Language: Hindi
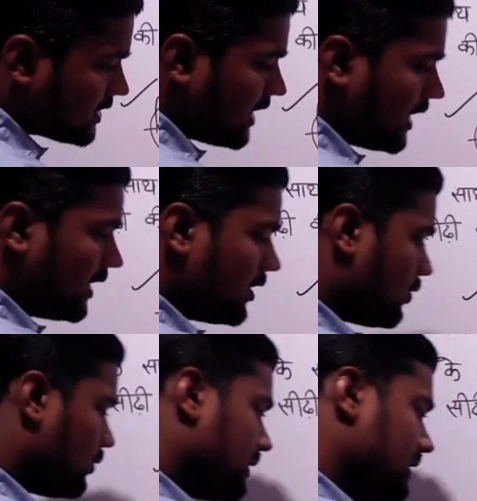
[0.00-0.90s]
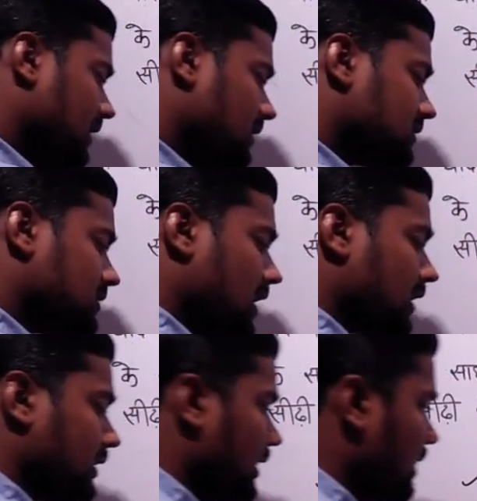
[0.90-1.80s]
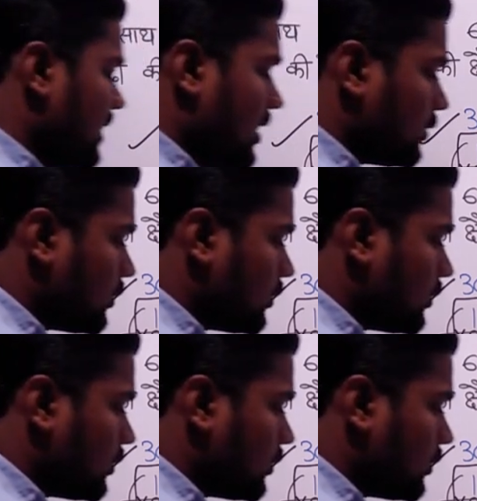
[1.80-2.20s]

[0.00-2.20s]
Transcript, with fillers: के और ये साठ के तो